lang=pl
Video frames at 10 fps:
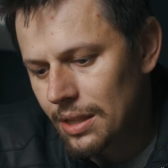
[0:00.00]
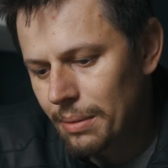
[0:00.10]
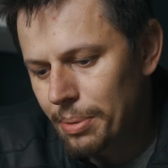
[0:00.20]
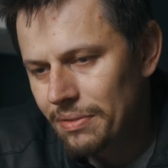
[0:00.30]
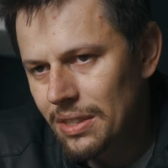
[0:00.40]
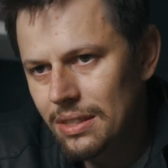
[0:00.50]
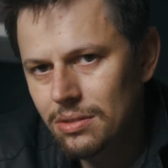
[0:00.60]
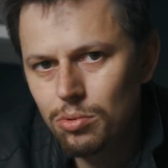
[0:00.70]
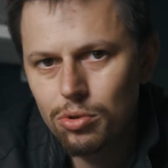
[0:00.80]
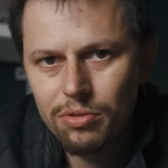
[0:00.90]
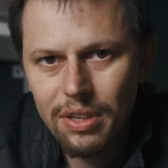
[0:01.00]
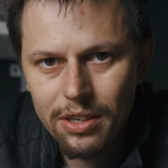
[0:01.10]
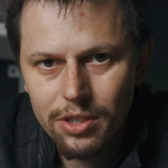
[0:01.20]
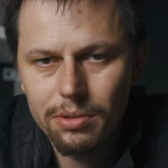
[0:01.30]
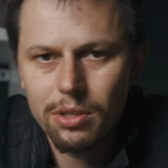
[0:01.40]
tak naprawdę jest dużo
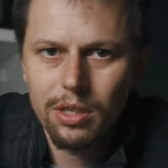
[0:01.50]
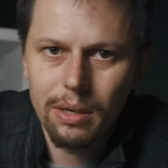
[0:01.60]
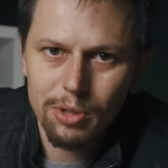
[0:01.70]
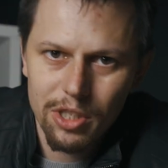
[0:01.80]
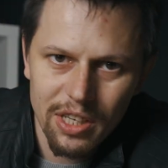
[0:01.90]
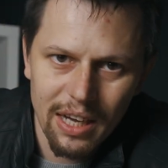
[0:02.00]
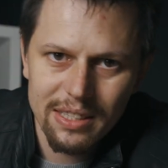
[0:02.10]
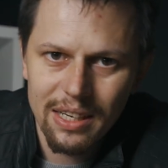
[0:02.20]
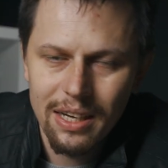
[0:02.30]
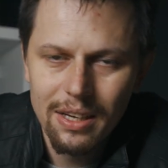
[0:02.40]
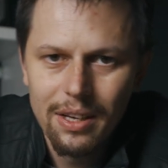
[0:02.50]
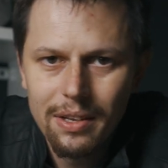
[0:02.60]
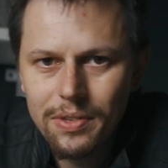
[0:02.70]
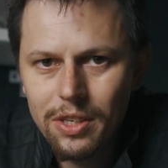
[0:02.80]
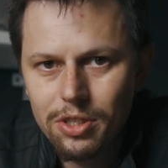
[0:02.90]
większy, trochę przeszkadza,
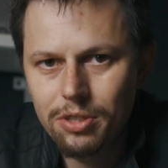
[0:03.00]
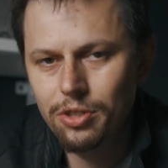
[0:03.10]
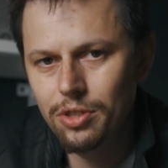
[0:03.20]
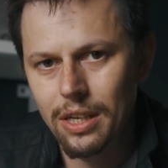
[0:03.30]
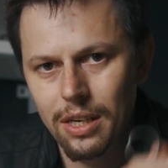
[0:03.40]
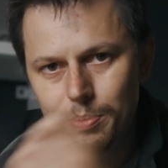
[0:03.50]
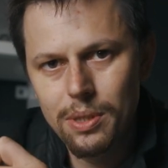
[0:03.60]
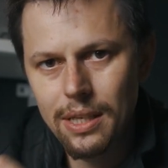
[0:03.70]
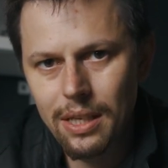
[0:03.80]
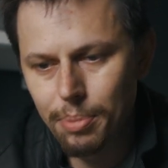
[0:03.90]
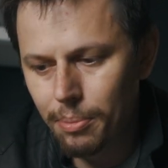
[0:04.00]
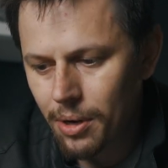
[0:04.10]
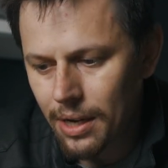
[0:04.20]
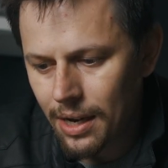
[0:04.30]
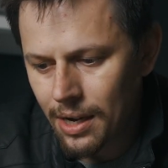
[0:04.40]
jeśli chodzi o te klipsy takie po
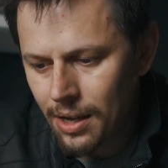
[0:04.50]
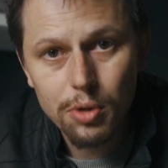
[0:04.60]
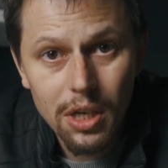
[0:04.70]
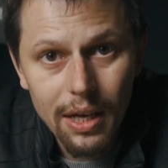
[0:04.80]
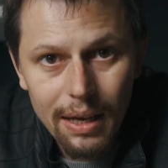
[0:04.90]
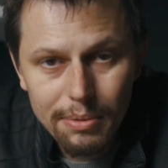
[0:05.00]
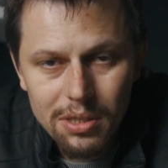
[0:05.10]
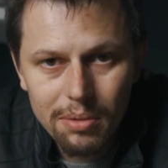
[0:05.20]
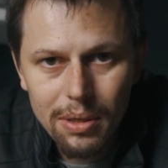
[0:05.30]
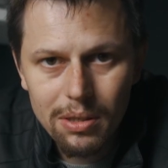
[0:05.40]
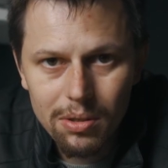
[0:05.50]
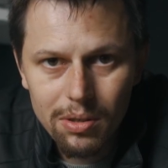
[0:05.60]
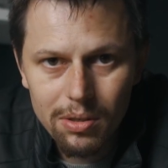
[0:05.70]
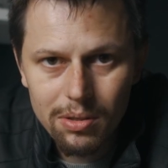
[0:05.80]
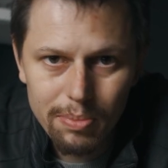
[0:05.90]
bokach. Przyklejamy sobie do